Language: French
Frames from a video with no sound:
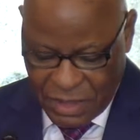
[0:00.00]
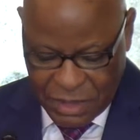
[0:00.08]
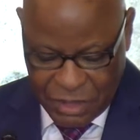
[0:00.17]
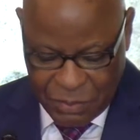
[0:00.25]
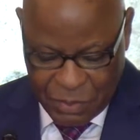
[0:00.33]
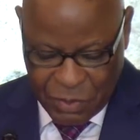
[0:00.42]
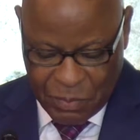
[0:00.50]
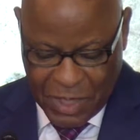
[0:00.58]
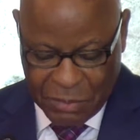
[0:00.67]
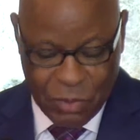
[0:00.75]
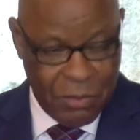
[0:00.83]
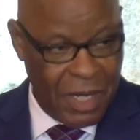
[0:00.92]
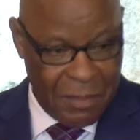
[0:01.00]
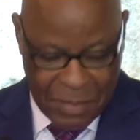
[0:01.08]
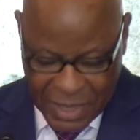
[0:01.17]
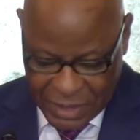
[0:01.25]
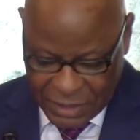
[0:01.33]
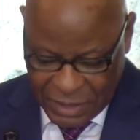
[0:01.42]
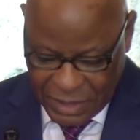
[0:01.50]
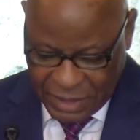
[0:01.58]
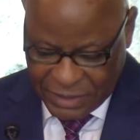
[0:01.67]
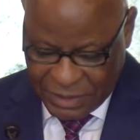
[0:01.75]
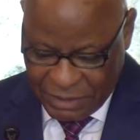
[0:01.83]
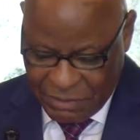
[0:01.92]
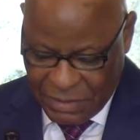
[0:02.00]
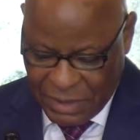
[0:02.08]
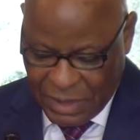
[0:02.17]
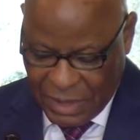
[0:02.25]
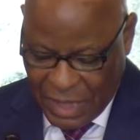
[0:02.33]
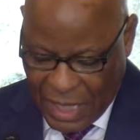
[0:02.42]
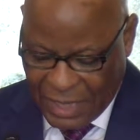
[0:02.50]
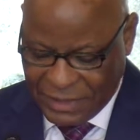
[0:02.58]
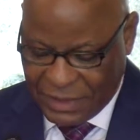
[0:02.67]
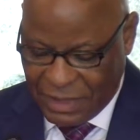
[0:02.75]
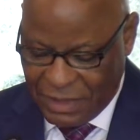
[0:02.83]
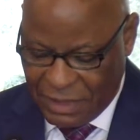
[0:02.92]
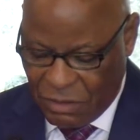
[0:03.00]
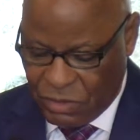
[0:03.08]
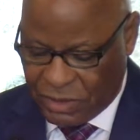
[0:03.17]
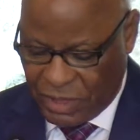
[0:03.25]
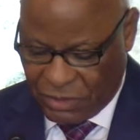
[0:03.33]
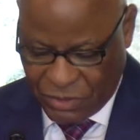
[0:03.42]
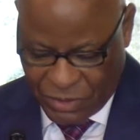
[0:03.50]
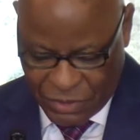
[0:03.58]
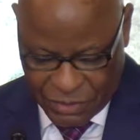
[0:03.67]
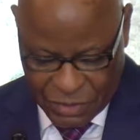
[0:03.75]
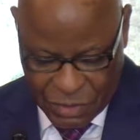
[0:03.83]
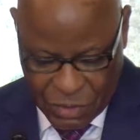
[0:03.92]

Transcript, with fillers: qui peut par moments paraître irascible, à assainir le secteur.